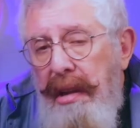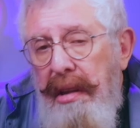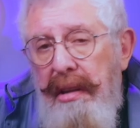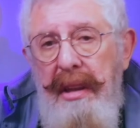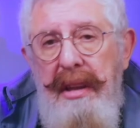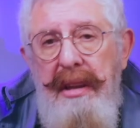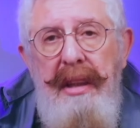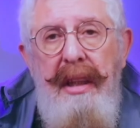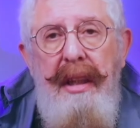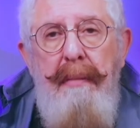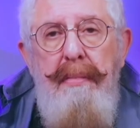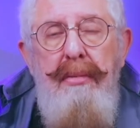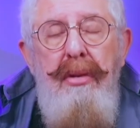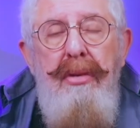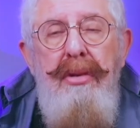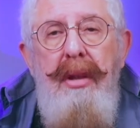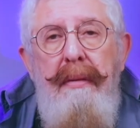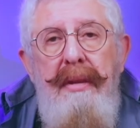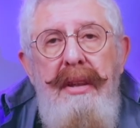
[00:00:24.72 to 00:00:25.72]
Dicen que pues, no
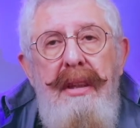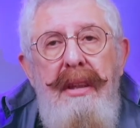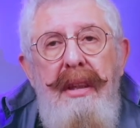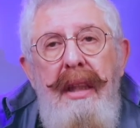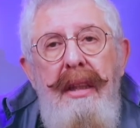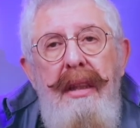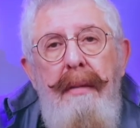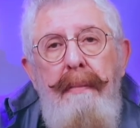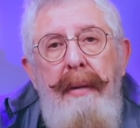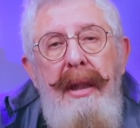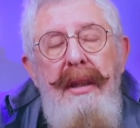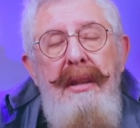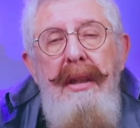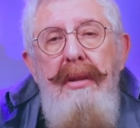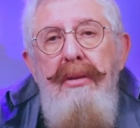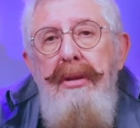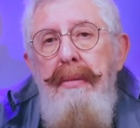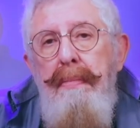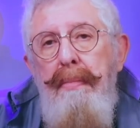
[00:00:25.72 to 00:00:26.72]
saben si están
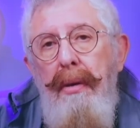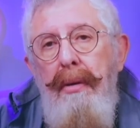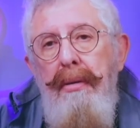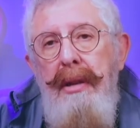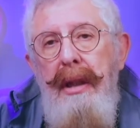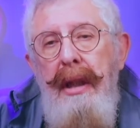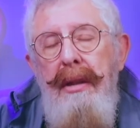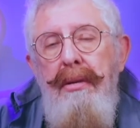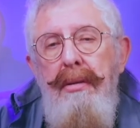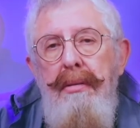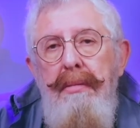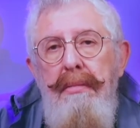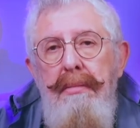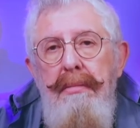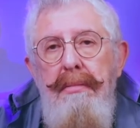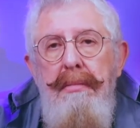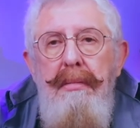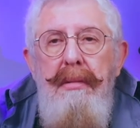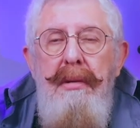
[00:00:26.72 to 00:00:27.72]
desaparecidos y por lo tanto
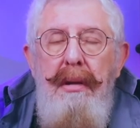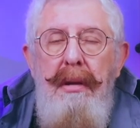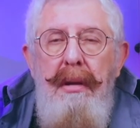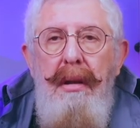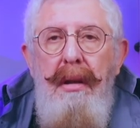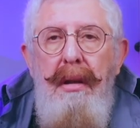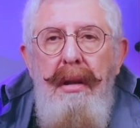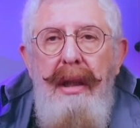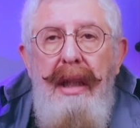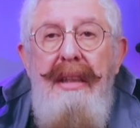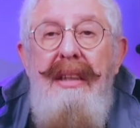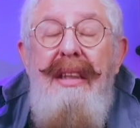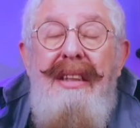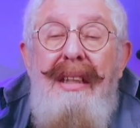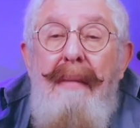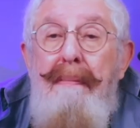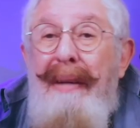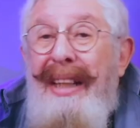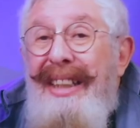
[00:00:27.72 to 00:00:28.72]
que si
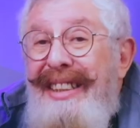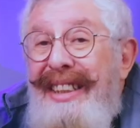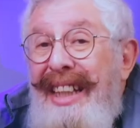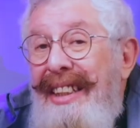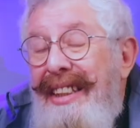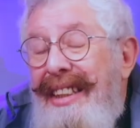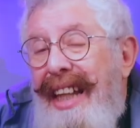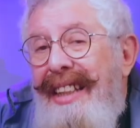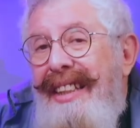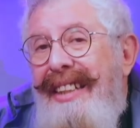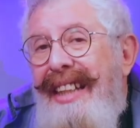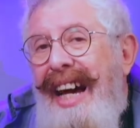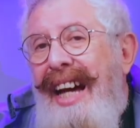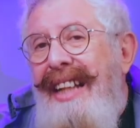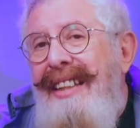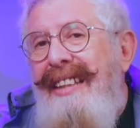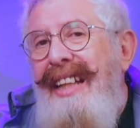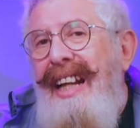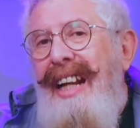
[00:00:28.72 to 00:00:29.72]
se presentan ya
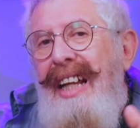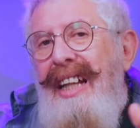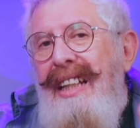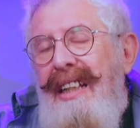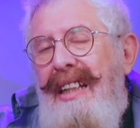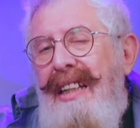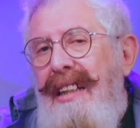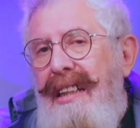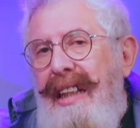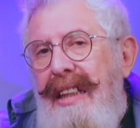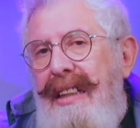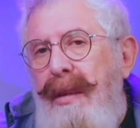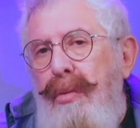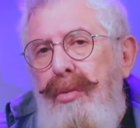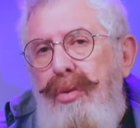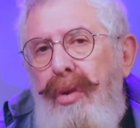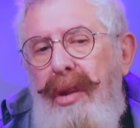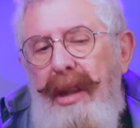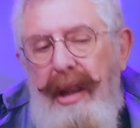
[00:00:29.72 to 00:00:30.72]
ante las
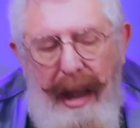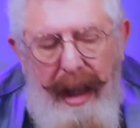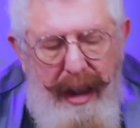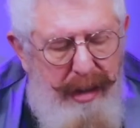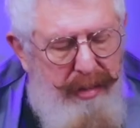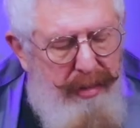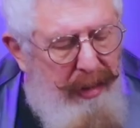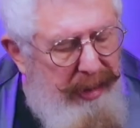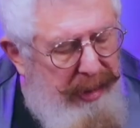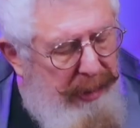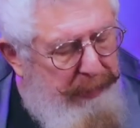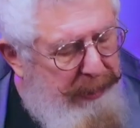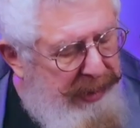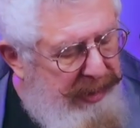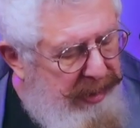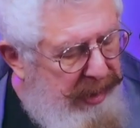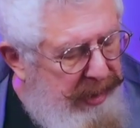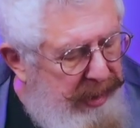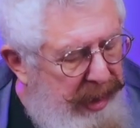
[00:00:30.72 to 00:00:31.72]
autoridades o ante el
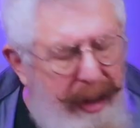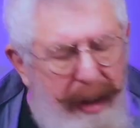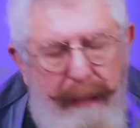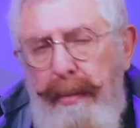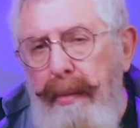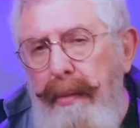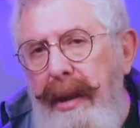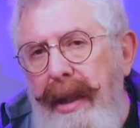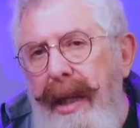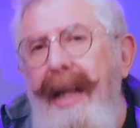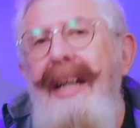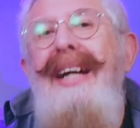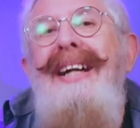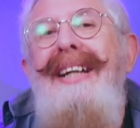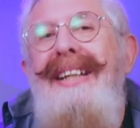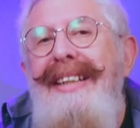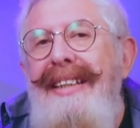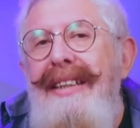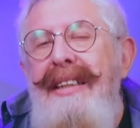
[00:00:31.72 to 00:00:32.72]
presidente de la República
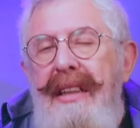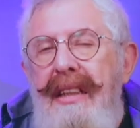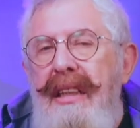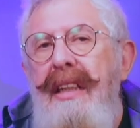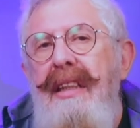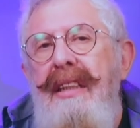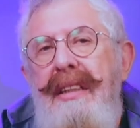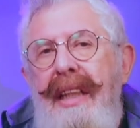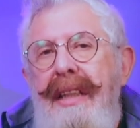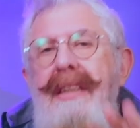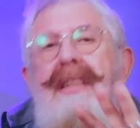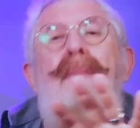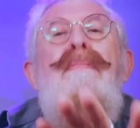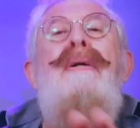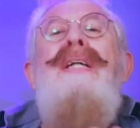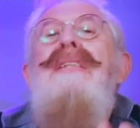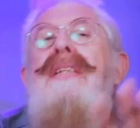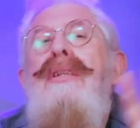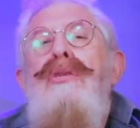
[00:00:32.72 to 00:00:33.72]
y dicen que están
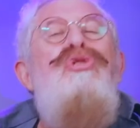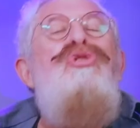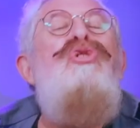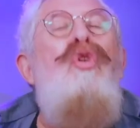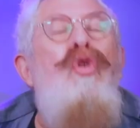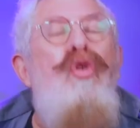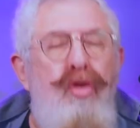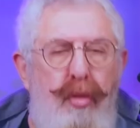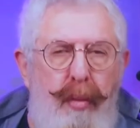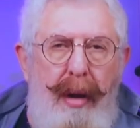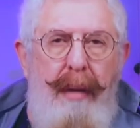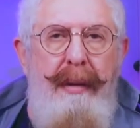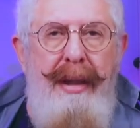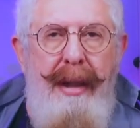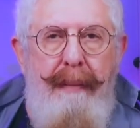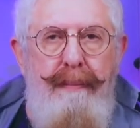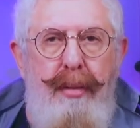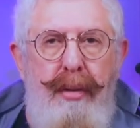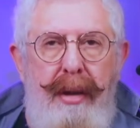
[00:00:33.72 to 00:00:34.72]
desaparecidos, los vuelven
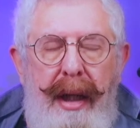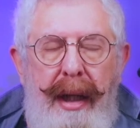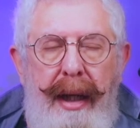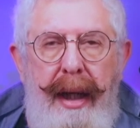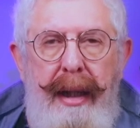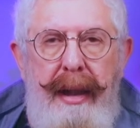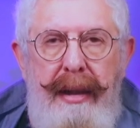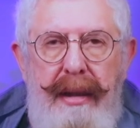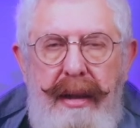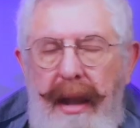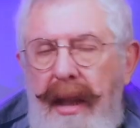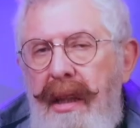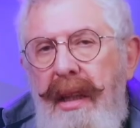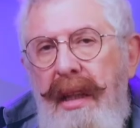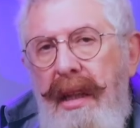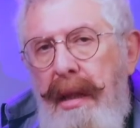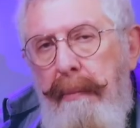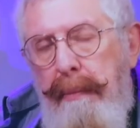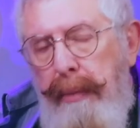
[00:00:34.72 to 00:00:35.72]
a poner en la lista.
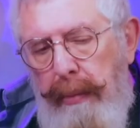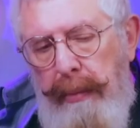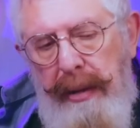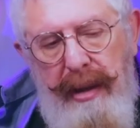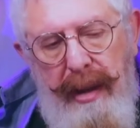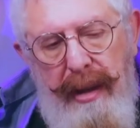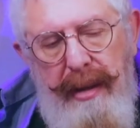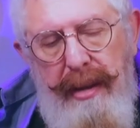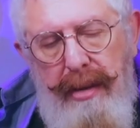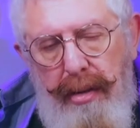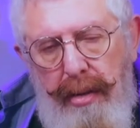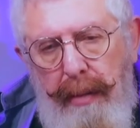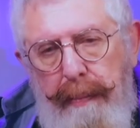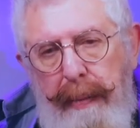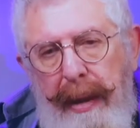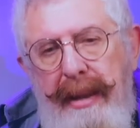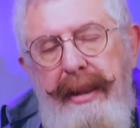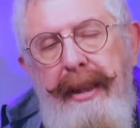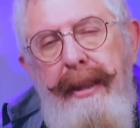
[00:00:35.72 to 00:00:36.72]
Pero mientras eso no
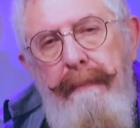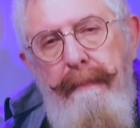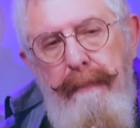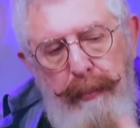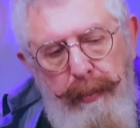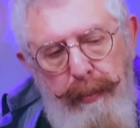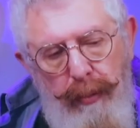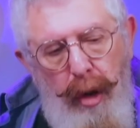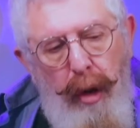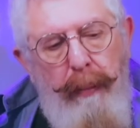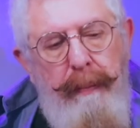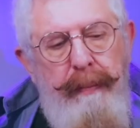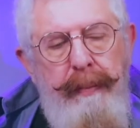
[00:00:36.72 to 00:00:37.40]
pase, no.